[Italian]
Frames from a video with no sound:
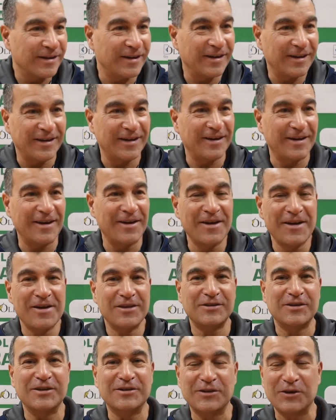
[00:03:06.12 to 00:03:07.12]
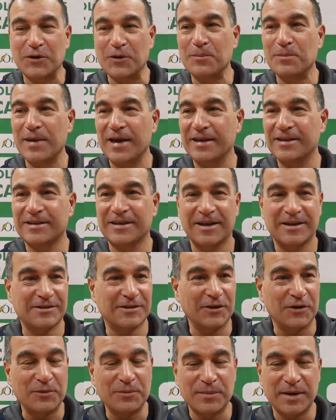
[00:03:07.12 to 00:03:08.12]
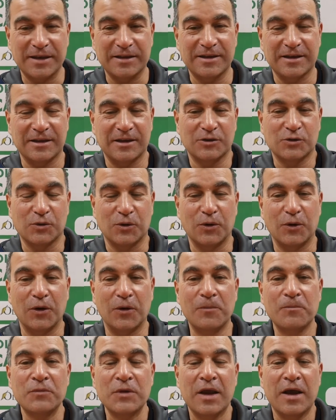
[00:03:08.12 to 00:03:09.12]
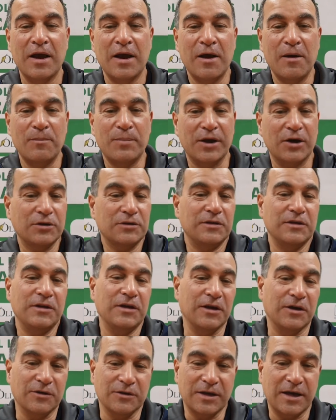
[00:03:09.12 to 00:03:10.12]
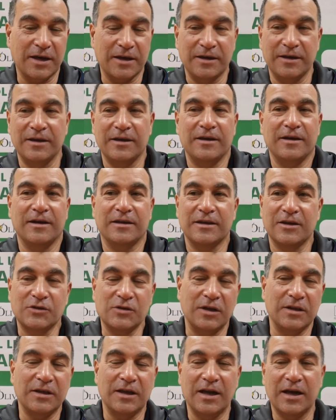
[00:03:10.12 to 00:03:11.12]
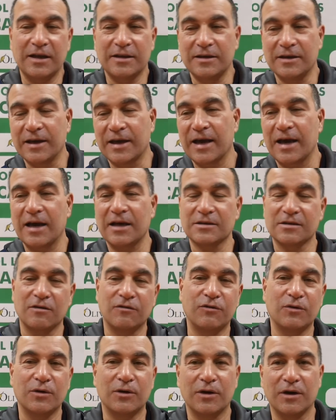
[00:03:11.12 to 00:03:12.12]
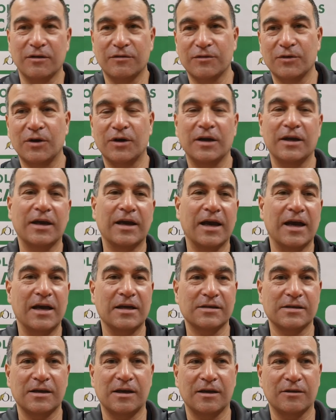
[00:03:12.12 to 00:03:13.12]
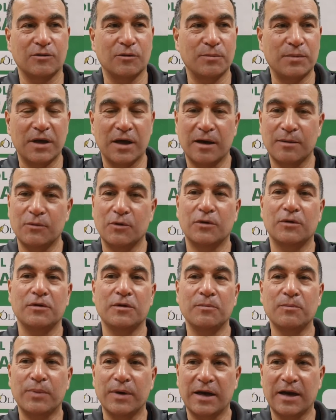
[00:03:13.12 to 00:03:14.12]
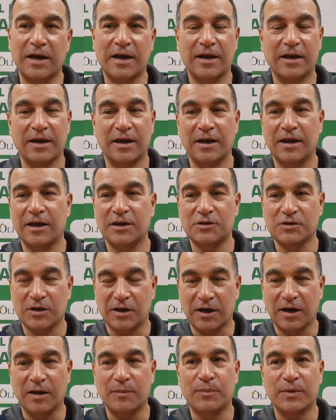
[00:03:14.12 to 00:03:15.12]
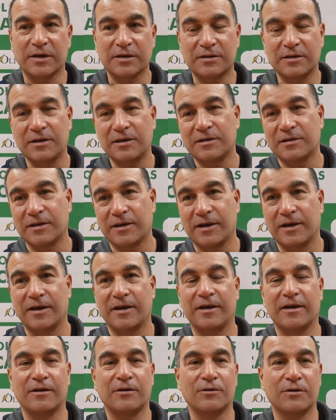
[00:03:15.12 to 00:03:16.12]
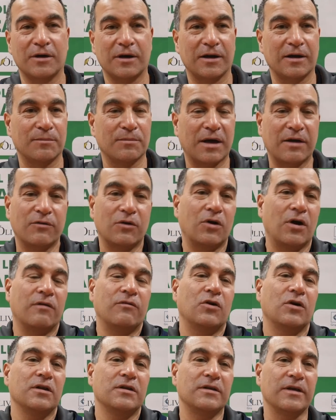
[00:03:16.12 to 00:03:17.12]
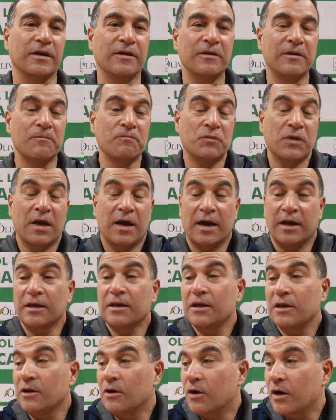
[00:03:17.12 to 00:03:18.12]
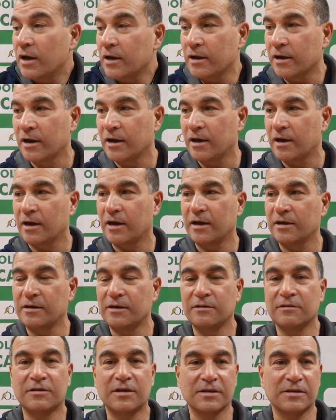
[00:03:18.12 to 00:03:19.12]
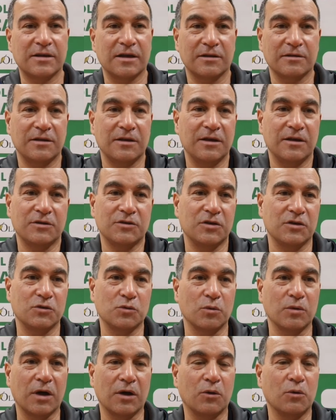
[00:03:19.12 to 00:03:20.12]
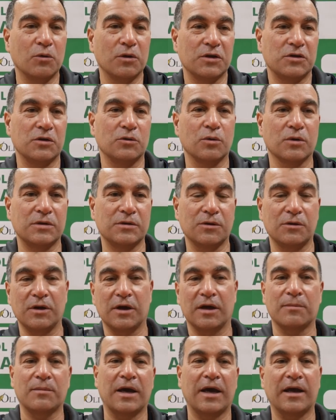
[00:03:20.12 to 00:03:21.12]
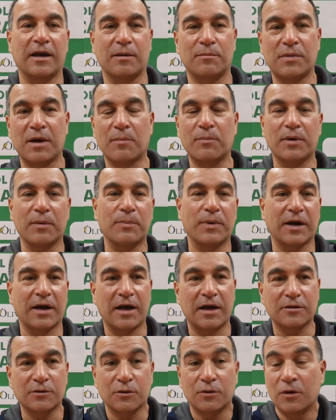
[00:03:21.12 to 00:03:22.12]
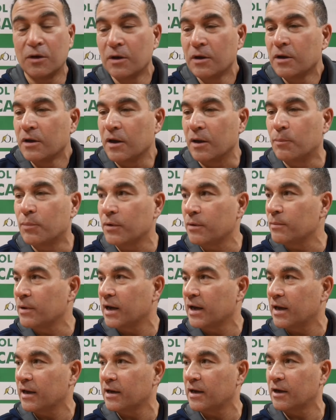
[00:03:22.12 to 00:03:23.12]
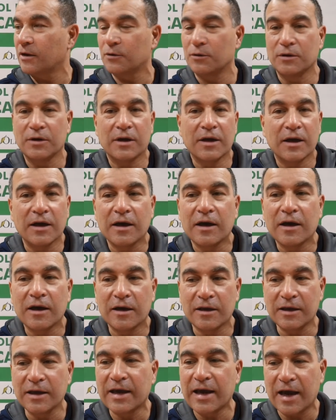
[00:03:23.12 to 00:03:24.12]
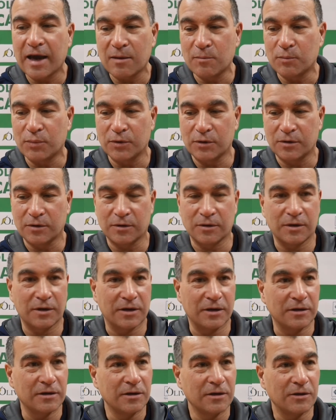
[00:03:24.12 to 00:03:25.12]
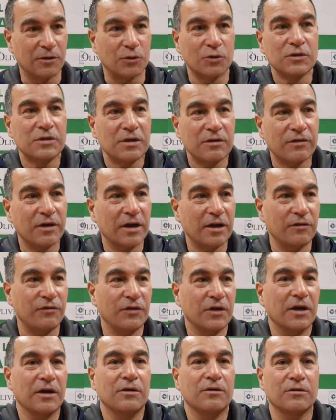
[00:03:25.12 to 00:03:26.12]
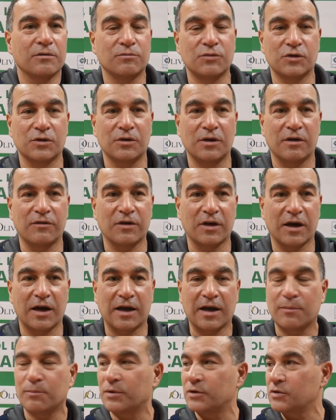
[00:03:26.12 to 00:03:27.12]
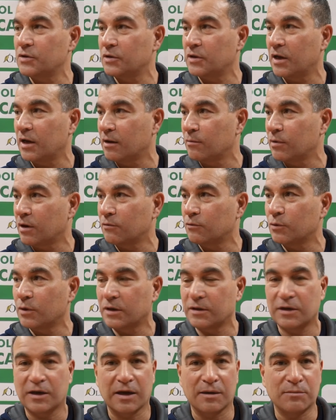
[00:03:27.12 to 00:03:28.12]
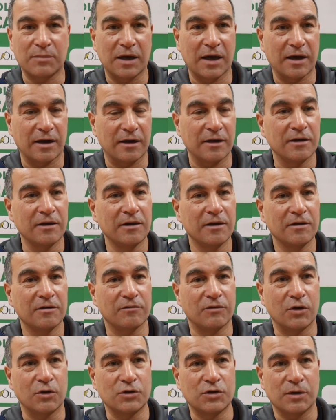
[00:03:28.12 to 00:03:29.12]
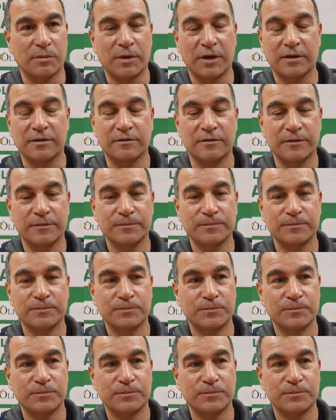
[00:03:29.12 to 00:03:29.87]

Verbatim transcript: eh, si, si, commenta, si commenta da solo però ti dico dai adesso al di là di in casa fuori fuori in casa dobbiamo imparare a leggere le partite non, ma a volte anch'io eh, a intestardirci su alcune situazioni che magari abbiamo preparato e poi magari ecco, in, eh, in, campo non, non si verificano e bisogna avere la capacità e la bravura di cambiare velocemente